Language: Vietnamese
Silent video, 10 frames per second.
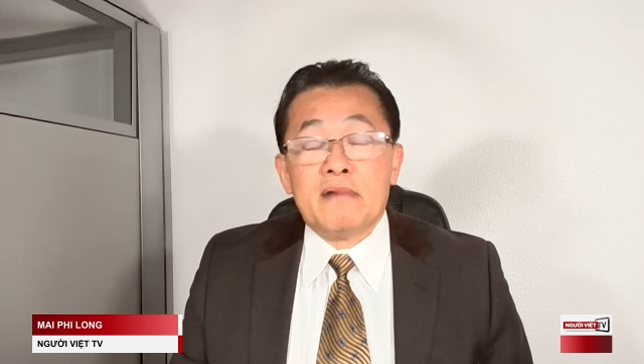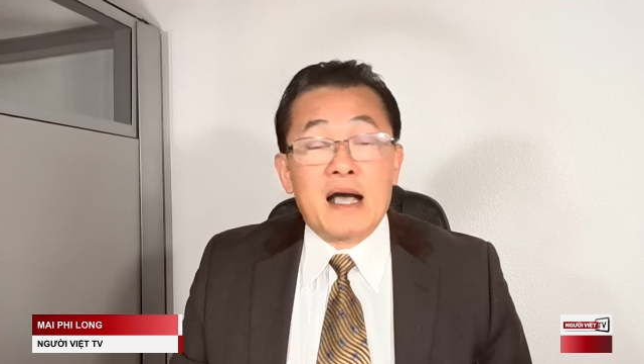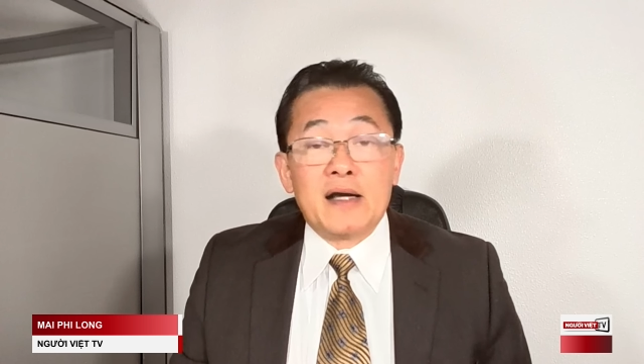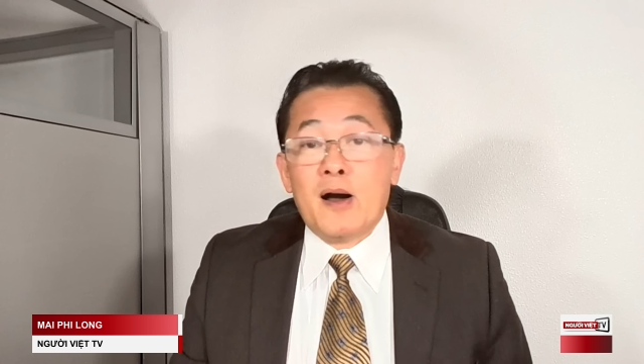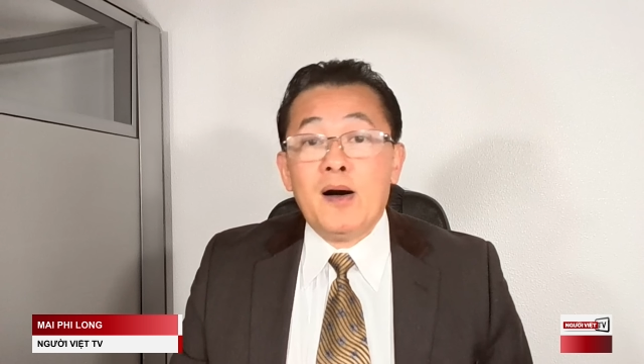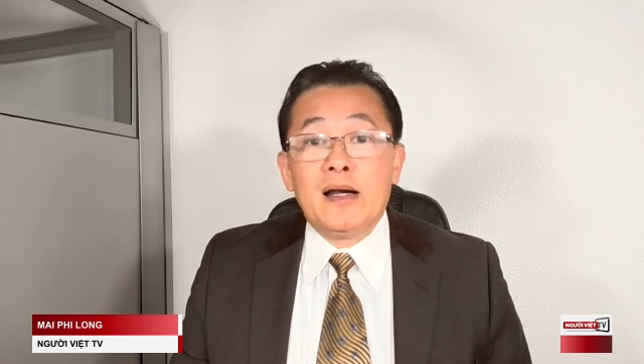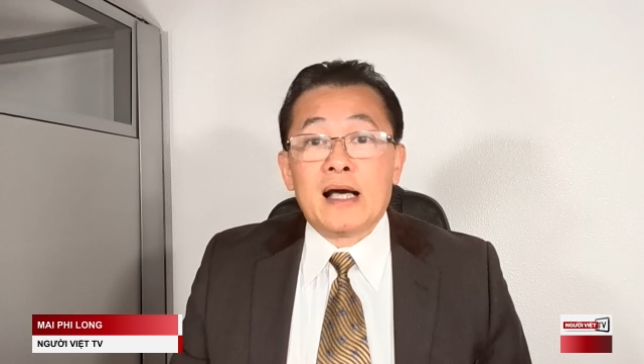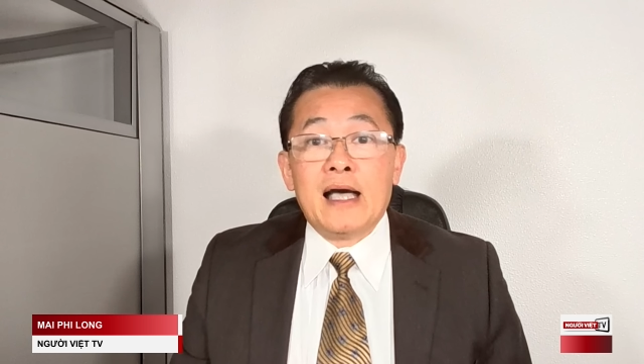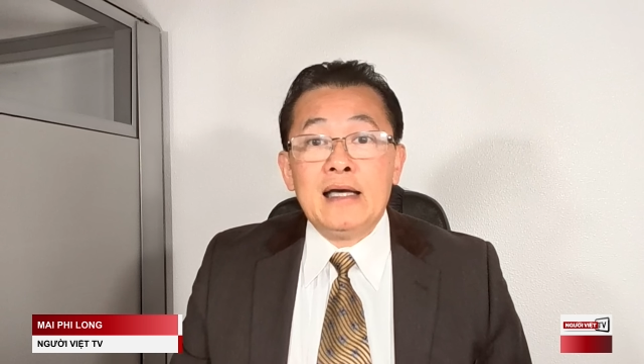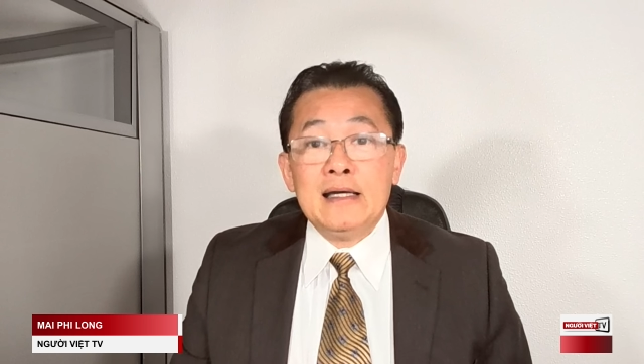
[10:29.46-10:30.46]
và cái đó là
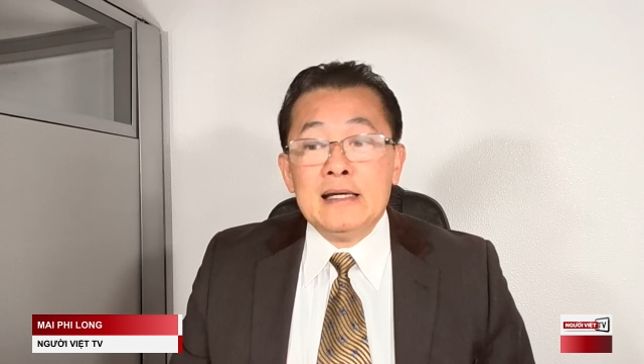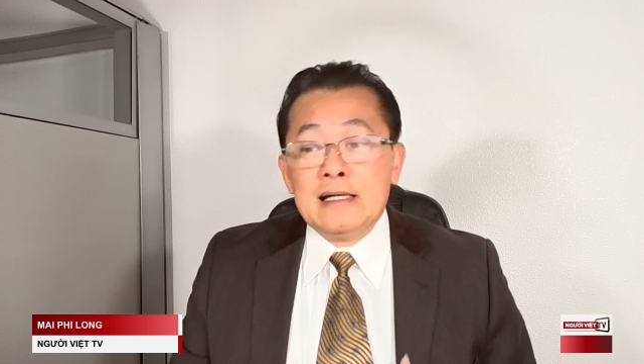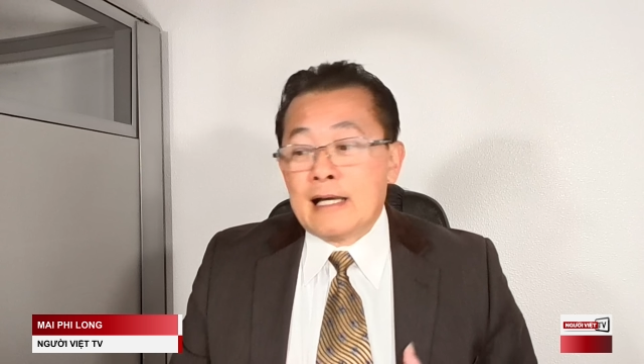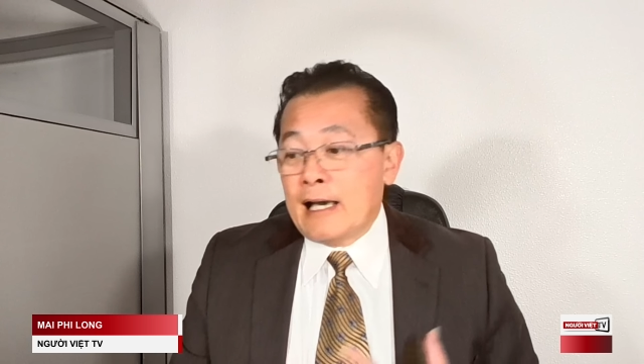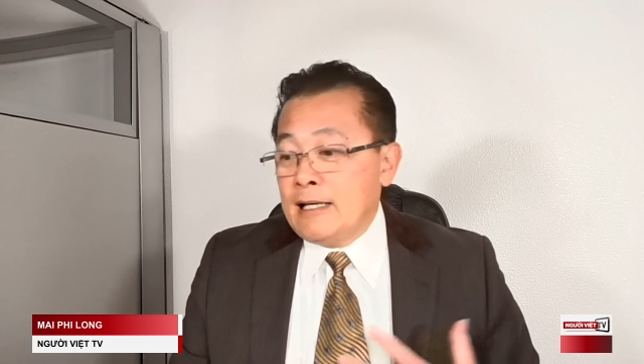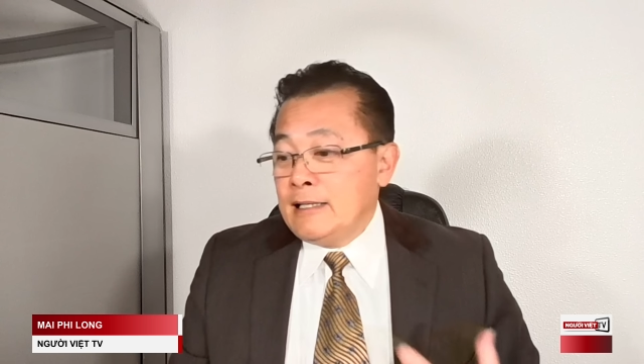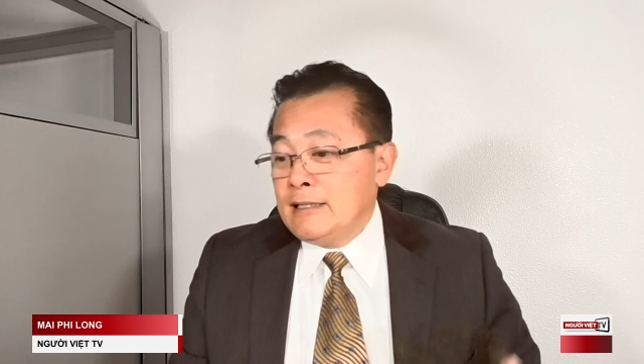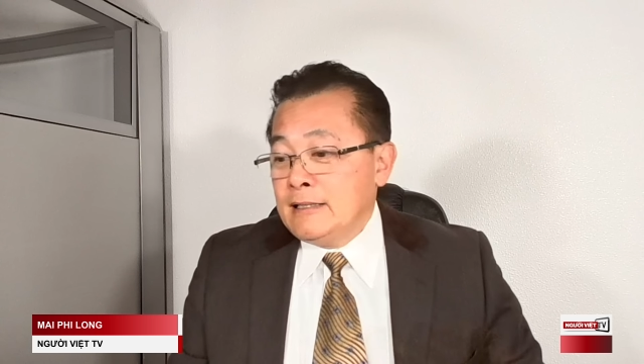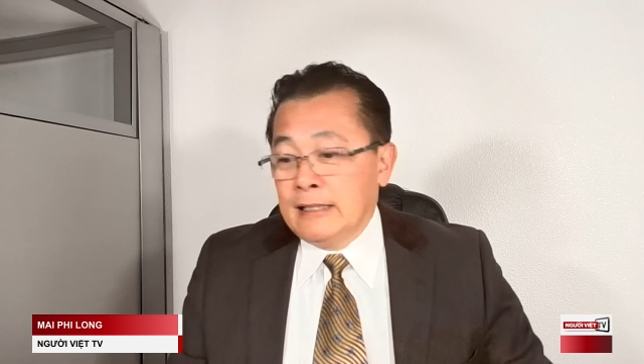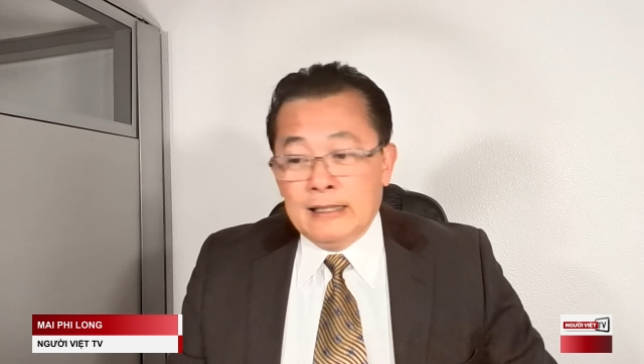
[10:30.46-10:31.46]
cái
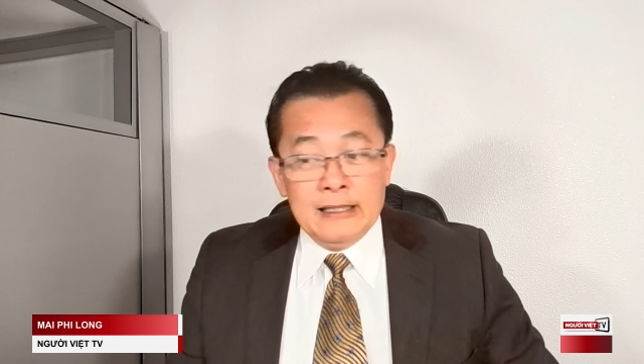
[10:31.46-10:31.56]
cái